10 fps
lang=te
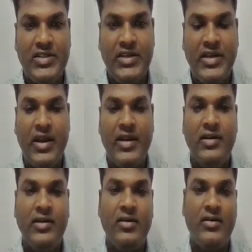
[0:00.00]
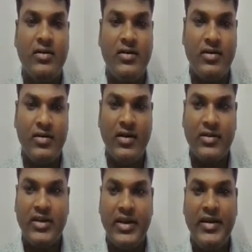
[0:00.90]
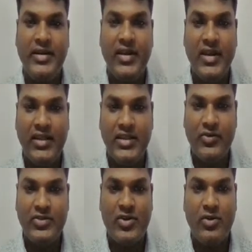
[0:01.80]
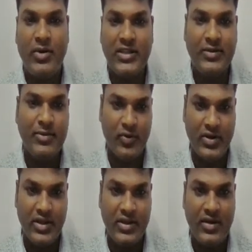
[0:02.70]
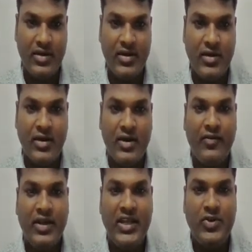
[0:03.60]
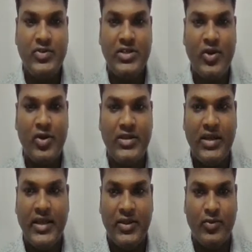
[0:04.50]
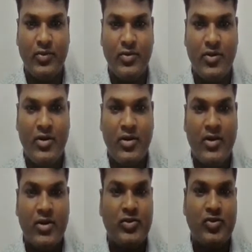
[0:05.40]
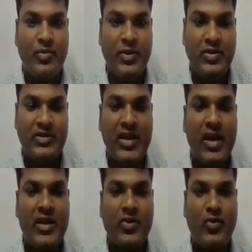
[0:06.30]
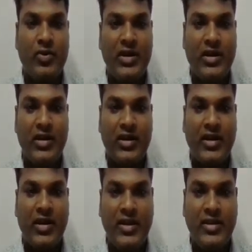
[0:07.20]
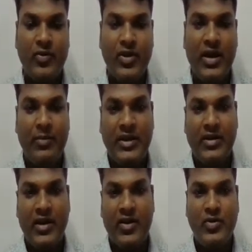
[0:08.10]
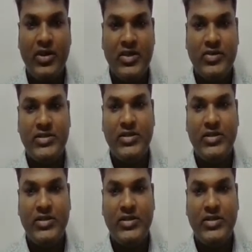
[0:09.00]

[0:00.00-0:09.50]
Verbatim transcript: యూనివర్సిటీ అండ్ డాక్టర్ ఎన్టీఆర్ హెల్త్ యూనివర్సిటీలు మాత్రమే ఉన్నాయి వేరే యూనివర్సిటీలో అయితే లేదు సో మీరు చేయాలనుకుంటే ఇక్కడ అది కూడా మనకు అక్కడ ఉన్న